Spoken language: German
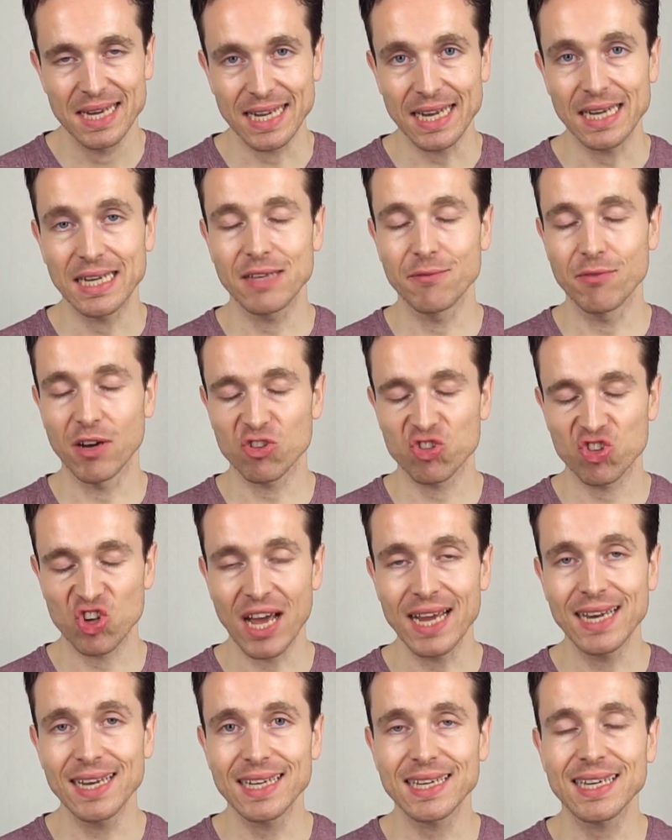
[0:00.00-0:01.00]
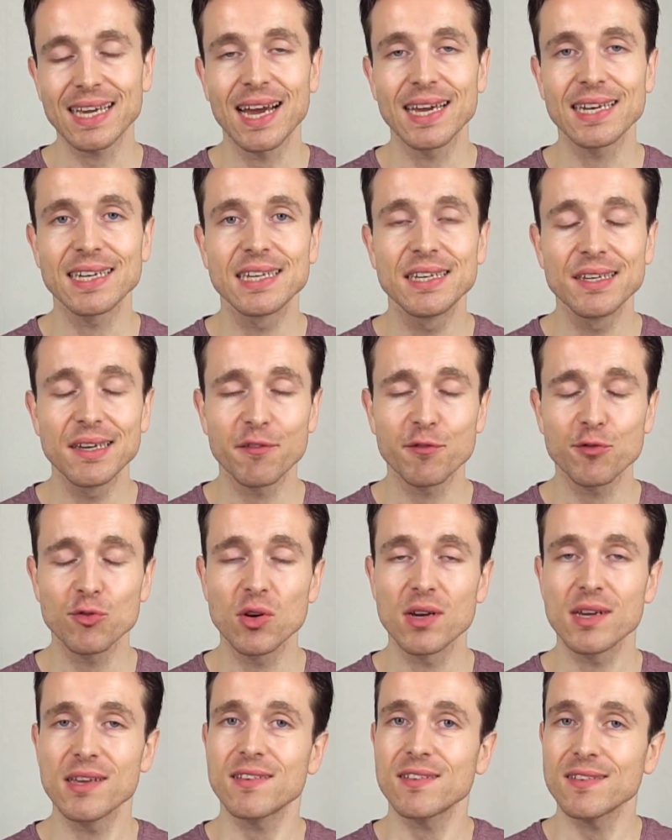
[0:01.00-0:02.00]
denn die Wahrscheinlichkeit
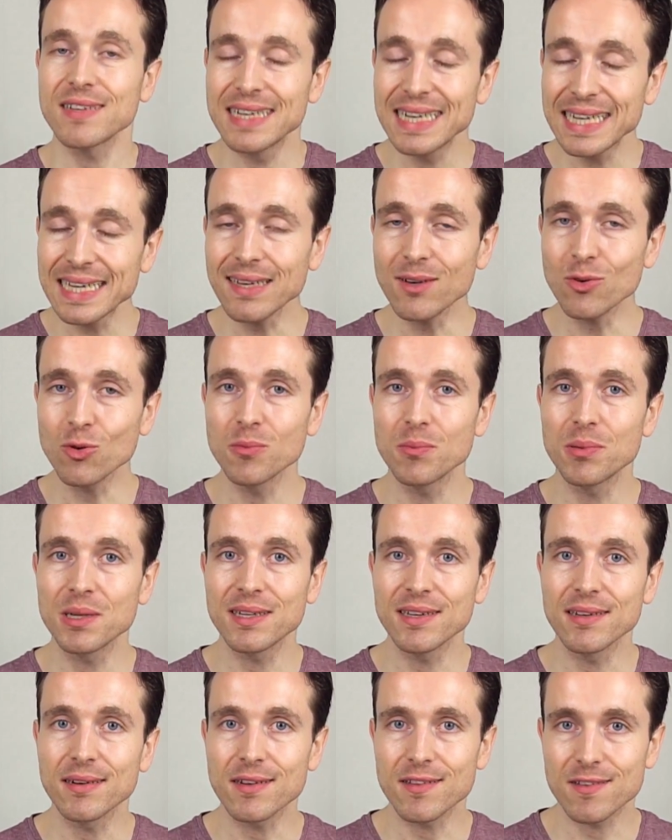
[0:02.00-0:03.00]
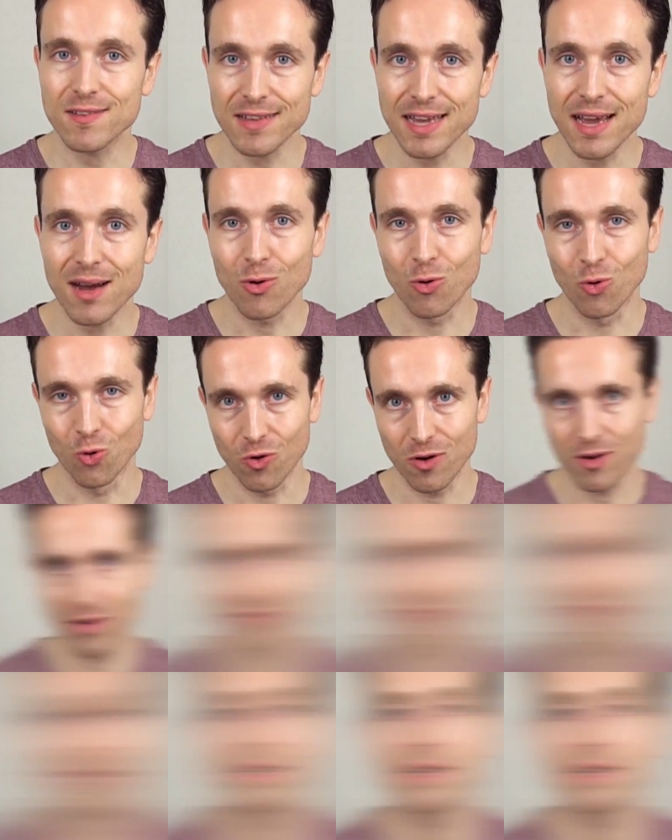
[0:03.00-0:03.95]
hierfür ist nicht unbedingt sehr hoch.